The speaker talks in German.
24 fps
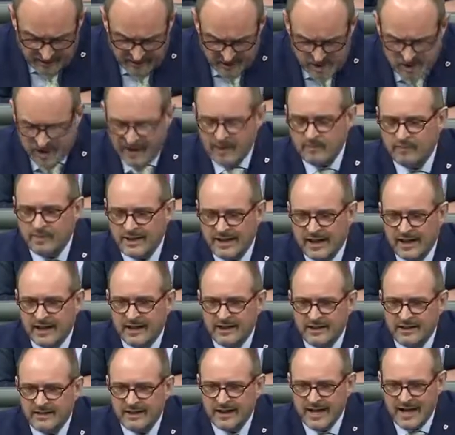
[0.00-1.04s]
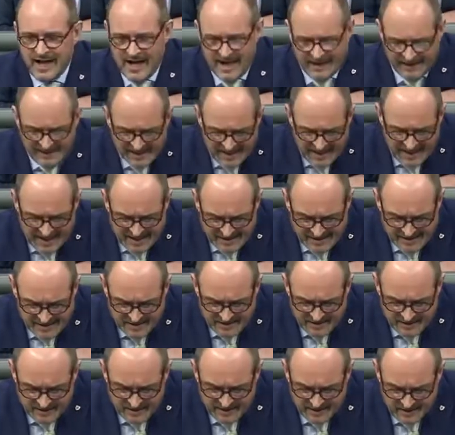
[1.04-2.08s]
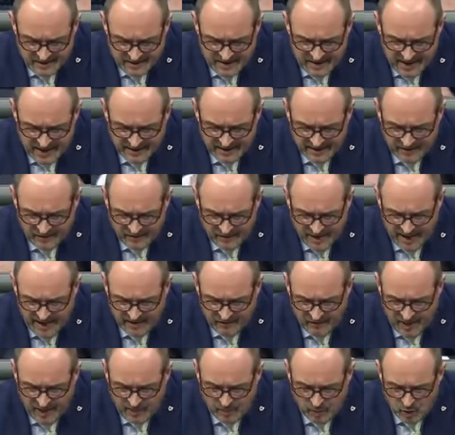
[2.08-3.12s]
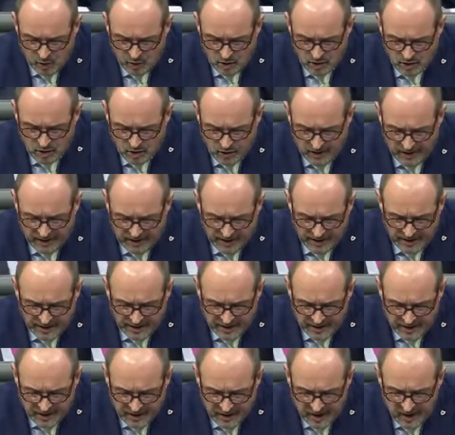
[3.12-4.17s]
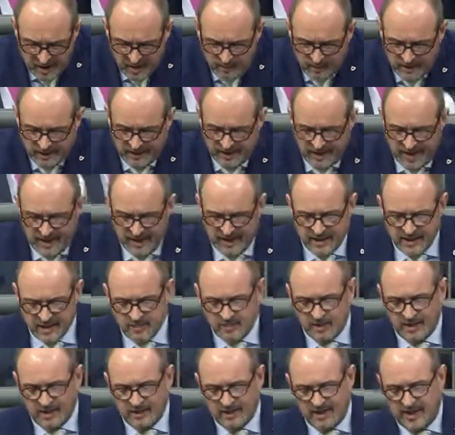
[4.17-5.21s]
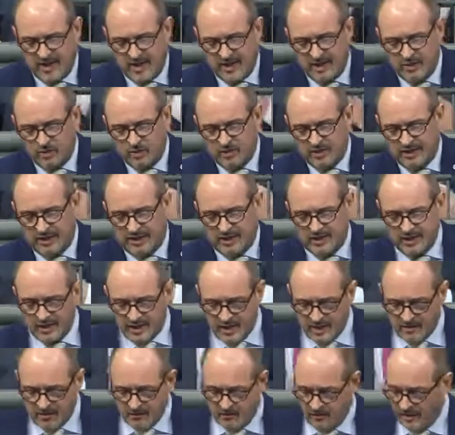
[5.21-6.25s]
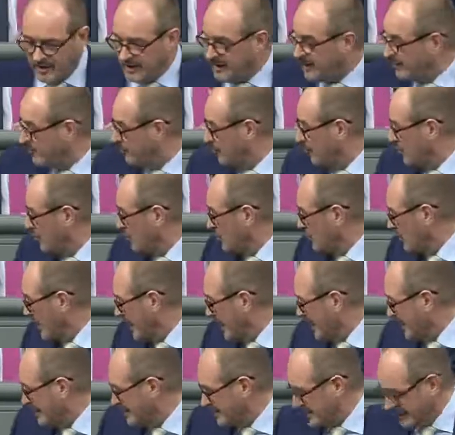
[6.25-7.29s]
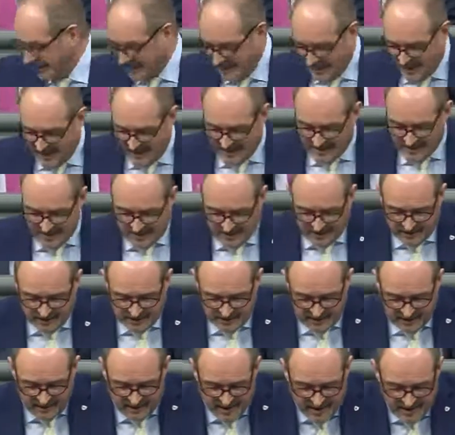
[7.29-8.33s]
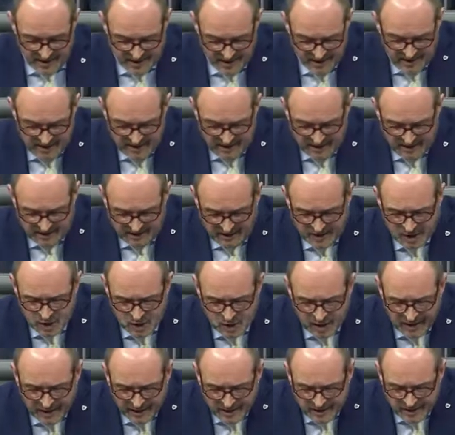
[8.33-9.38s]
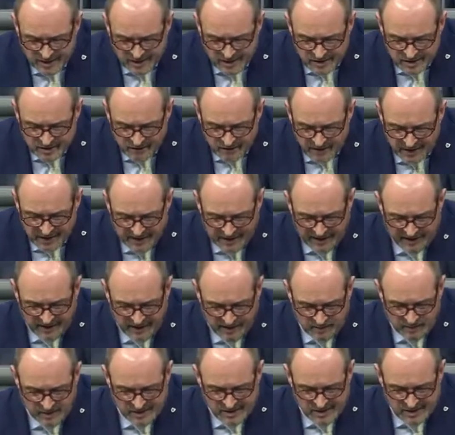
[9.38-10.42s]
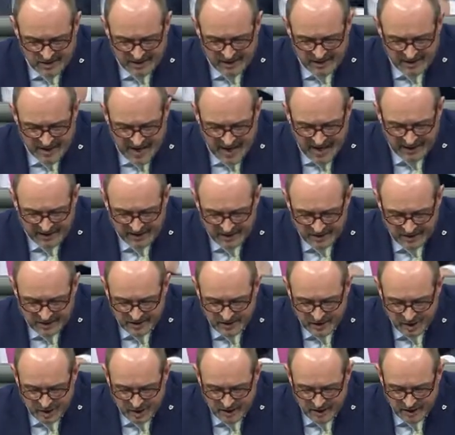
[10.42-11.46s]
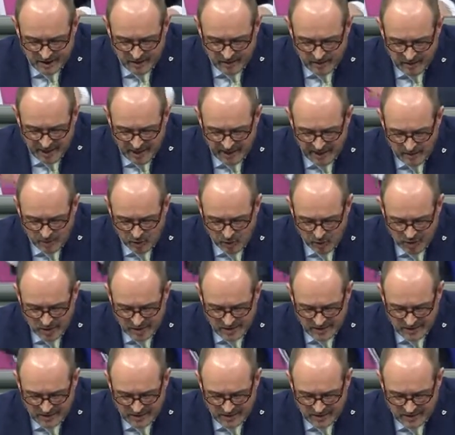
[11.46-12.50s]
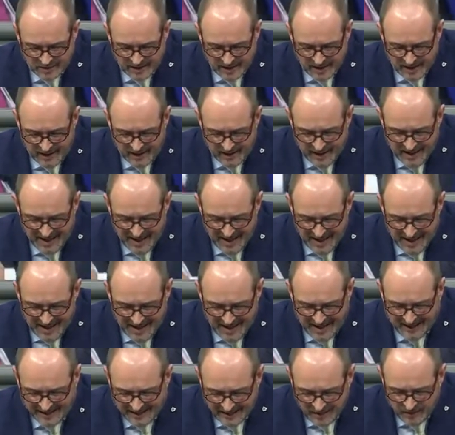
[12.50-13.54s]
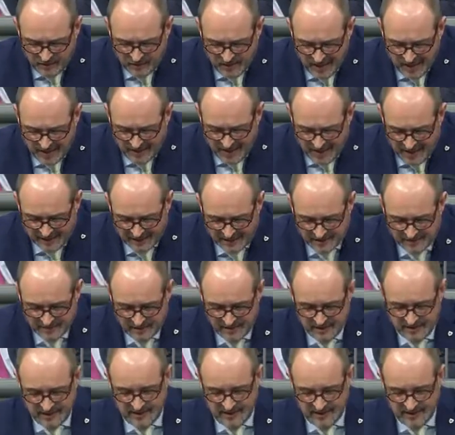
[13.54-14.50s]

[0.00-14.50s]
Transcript: Es scheint mir der richtige Anlass, Sie an die Wahlwerbung zu erinnern, mit der Ihre Partei unter Ihrer Federführung als Generalsekretär das schlechteste Wahlergebnis der Nachkriegsgeschichte bei einer Bundestagswahl eingefahren hat.